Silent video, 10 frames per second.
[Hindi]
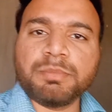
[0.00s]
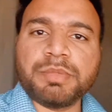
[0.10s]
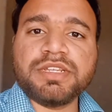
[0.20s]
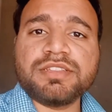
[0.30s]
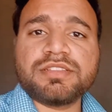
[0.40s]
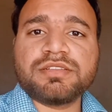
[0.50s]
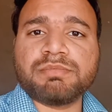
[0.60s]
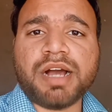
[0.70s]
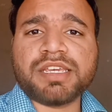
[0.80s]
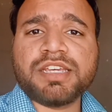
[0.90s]
प्लीज़
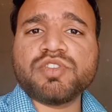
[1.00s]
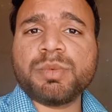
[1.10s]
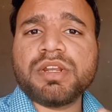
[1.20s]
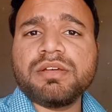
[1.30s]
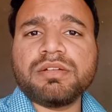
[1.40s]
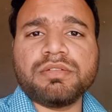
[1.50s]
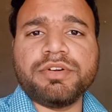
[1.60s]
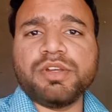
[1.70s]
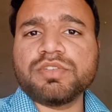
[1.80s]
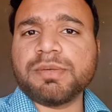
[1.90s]
बाकी के जो मैंने
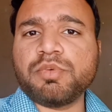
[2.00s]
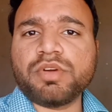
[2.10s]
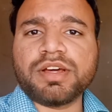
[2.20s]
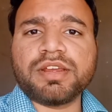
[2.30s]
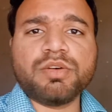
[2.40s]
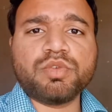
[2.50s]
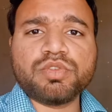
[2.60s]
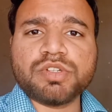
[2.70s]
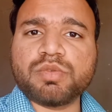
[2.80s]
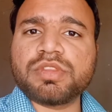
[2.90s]
वीडियोस अपलोड करे हैं
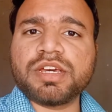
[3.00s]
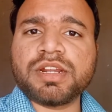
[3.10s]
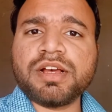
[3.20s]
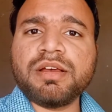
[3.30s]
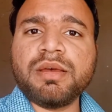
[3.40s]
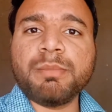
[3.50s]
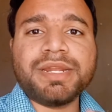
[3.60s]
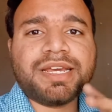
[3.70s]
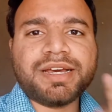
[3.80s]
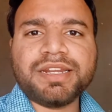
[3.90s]
उनको ज़रूर देखना
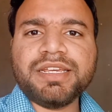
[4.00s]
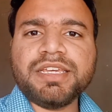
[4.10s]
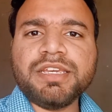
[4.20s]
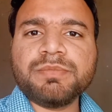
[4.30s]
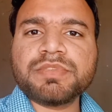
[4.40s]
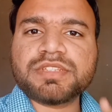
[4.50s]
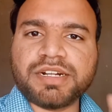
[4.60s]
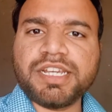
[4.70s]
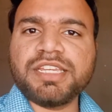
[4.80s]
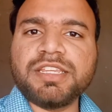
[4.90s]
मैंने कल ही
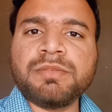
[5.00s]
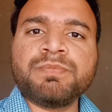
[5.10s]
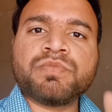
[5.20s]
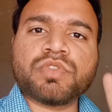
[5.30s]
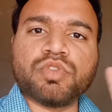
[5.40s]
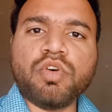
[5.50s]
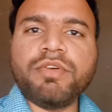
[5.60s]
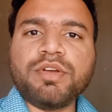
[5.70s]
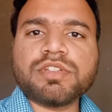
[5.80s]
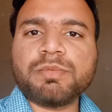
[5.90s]
संडे के दिन दो
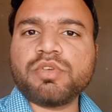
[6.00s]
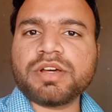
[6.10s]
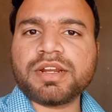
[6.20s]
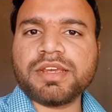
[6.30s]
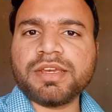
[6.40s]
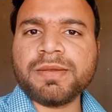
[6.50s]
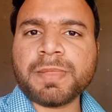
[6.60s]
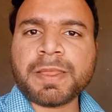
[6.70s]
वीडियोस अपलोड करे हैं